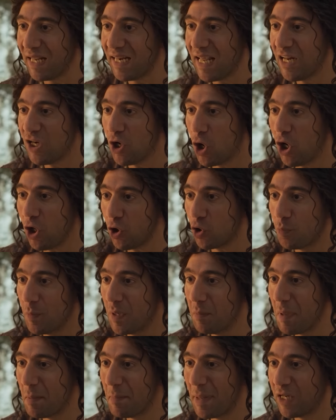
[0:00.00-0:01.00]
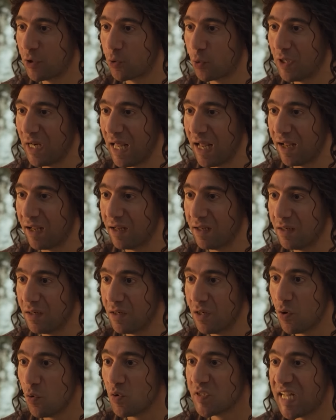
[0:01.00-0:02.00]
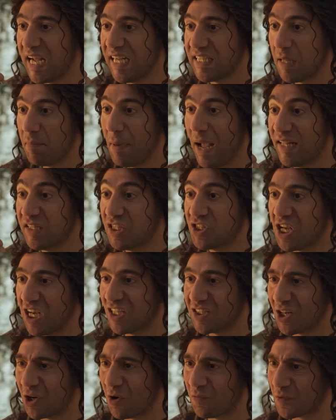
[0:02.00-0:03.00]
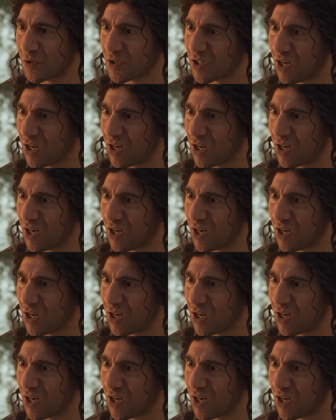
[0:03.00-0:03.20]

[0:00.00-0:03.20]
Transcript: معناه انه هيحكم الممالك كلها وساعتها ما حدش هيقدر يقف